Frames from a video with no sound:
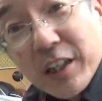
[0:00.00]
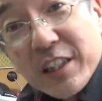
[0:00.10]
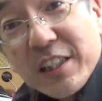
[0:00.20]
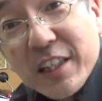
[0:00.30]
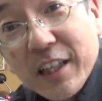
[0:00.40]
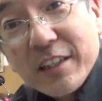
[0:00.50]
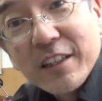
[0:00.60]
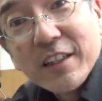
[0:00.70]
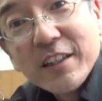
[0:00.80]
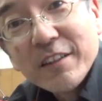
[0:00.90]
ないじゃないですか
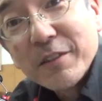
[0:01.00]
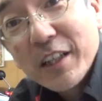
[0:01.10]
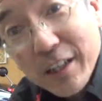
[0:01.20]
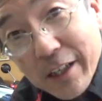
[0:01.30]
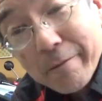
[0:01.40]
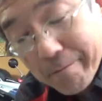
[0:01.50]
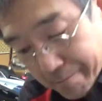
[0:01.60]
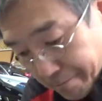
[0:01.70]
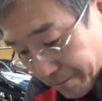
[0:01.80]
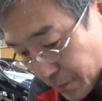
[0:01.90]
なね、う
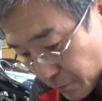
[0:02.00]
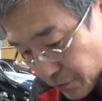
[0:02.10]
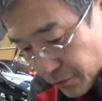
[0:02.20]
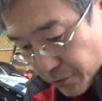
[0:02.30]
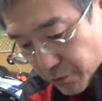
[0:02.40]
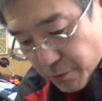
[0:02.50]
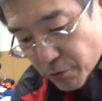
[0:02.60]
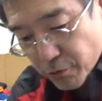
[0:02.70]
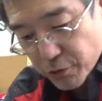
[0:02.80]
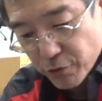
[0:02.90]
ん、そういう
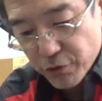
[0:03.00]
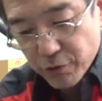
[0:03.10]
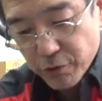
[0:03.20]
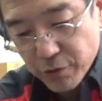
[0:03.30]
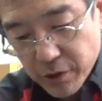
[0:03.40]
のも一つの、う